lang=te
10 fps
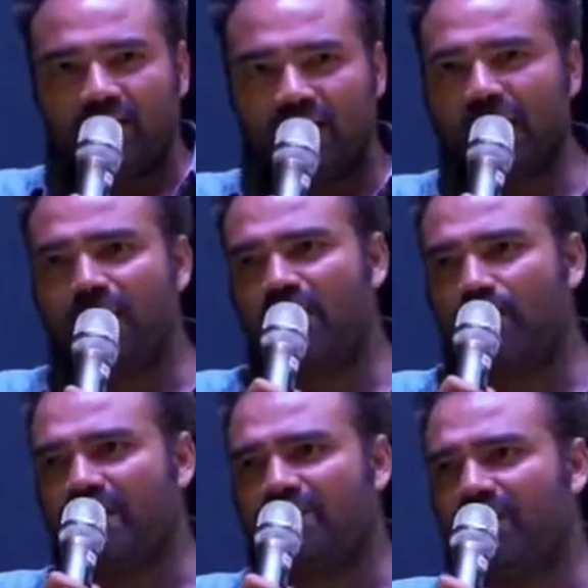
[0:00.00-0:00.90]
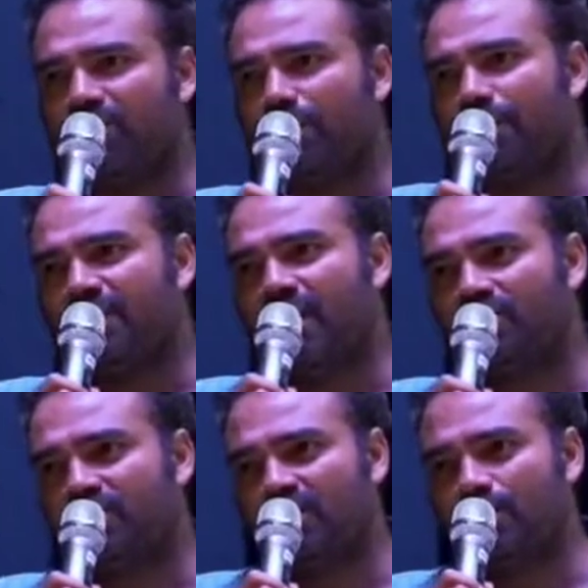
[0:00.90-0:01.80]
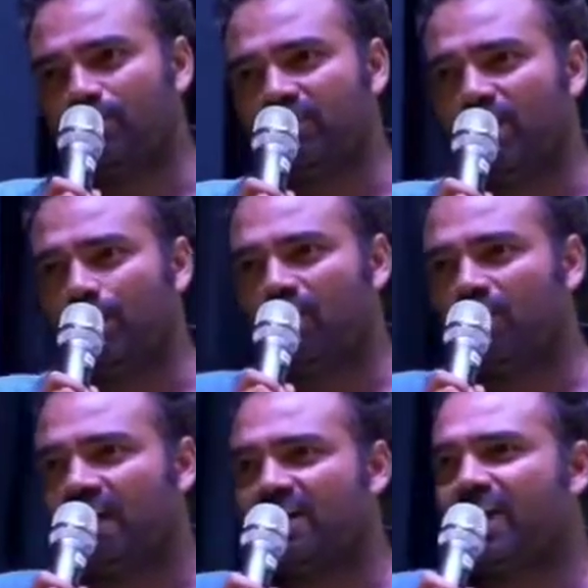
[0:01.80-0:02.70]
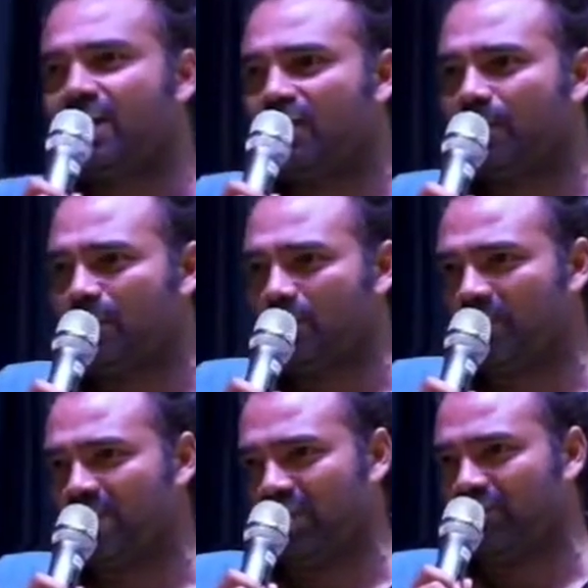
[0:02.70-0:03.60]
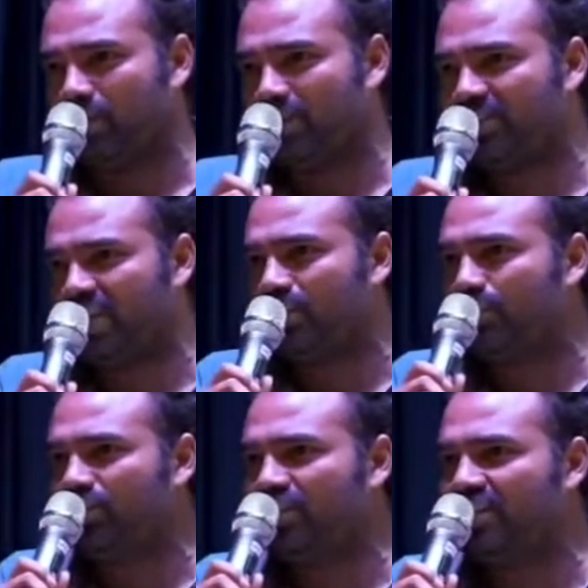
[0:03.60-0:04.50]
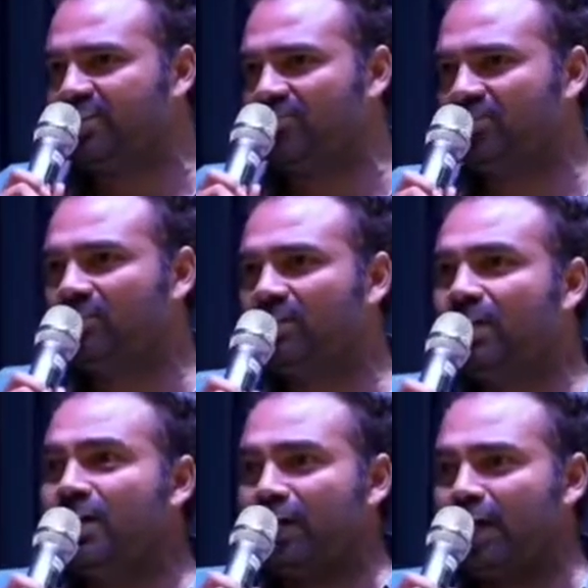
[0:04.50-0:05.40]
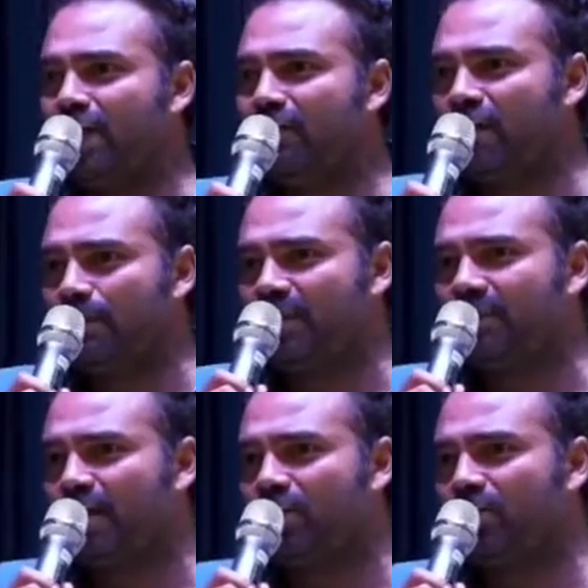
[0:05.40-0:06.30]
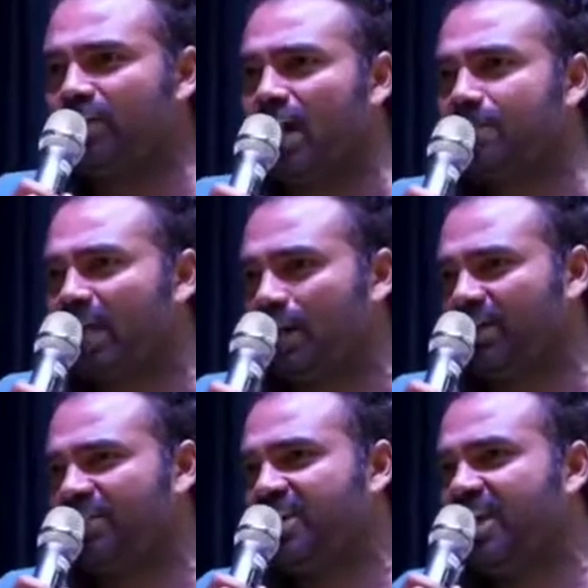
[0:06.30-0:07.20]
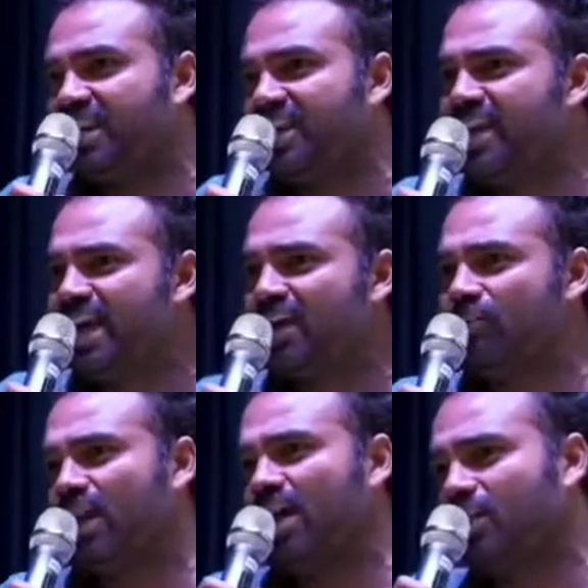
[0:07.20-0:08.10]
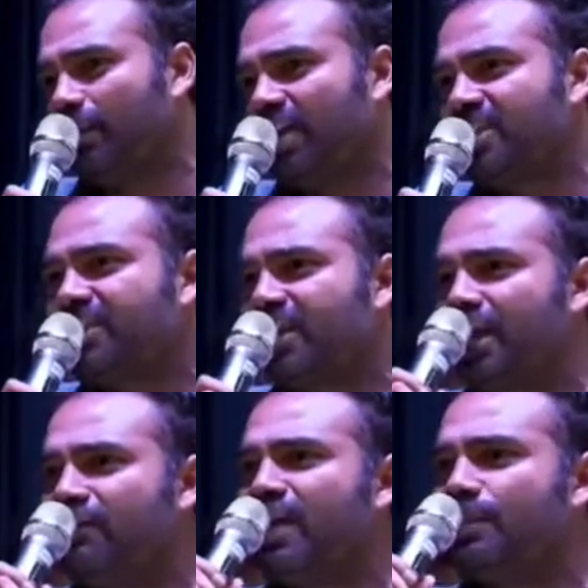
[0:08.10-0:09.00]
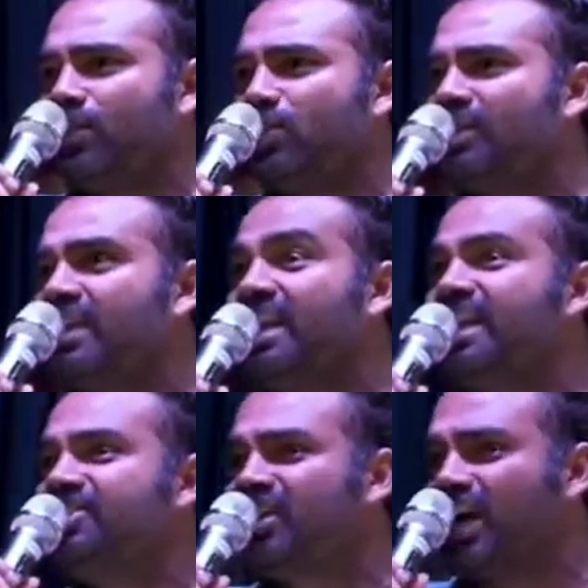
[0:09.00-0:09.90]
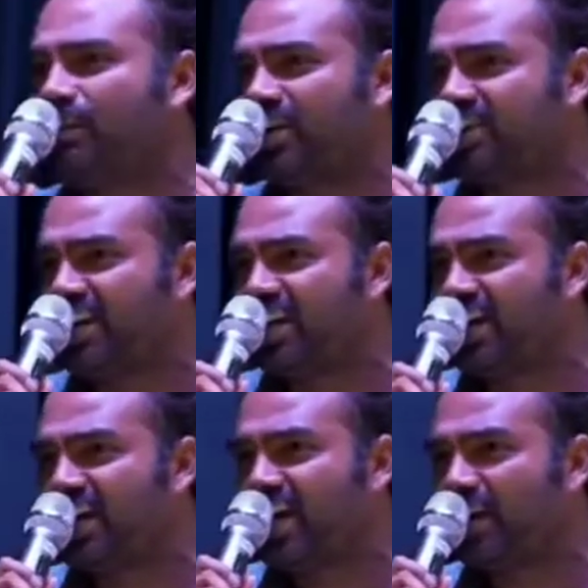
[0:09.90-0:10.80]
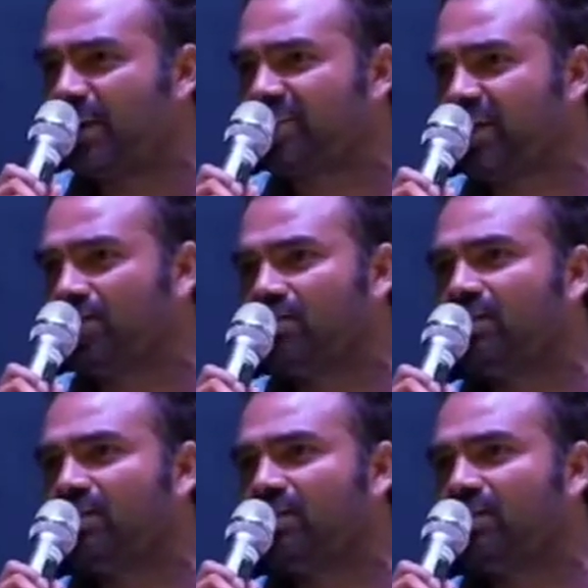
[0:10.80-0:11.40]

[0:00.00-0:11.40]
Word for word: రెండు వేల పద్నాలుగులో పద్నాలుగు శాతం పూర్తయిన పోలవరాన్ని రెండు వేల పంతొమ్మిదికి అరవై తొమ్మిది శాతం పూర్తి చేశాం రెండు వేల పద్నాలుగులో టాప్ కరప్టెడ్ స్టేట్ ఇన్ ఇండియాగా ఉన్న ఆంధ్రప్రదేశ్ని రెండు వేల పంతొమ్మిదికి లీస్ట్ కరప్టెడ్ స్టేట్ ఇన్ ఇండియాగా మార్చాం